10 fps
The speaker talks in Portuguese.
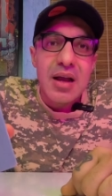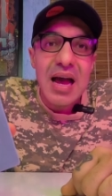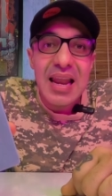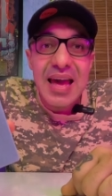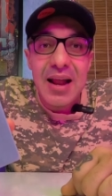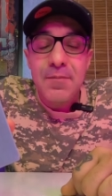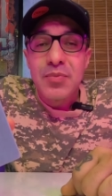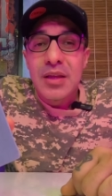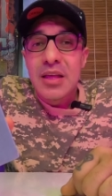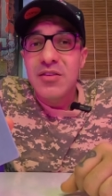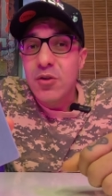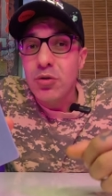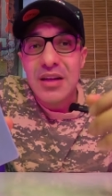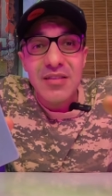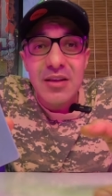Galera,
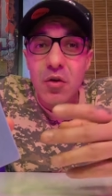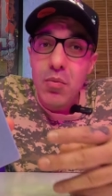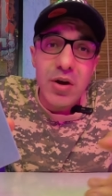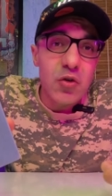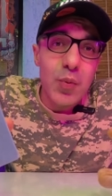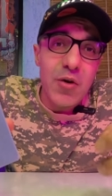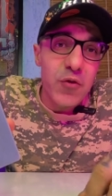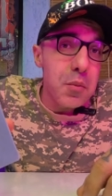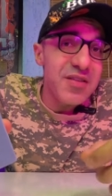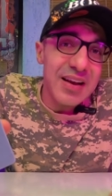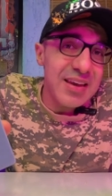Estou trazendo muitos perfumes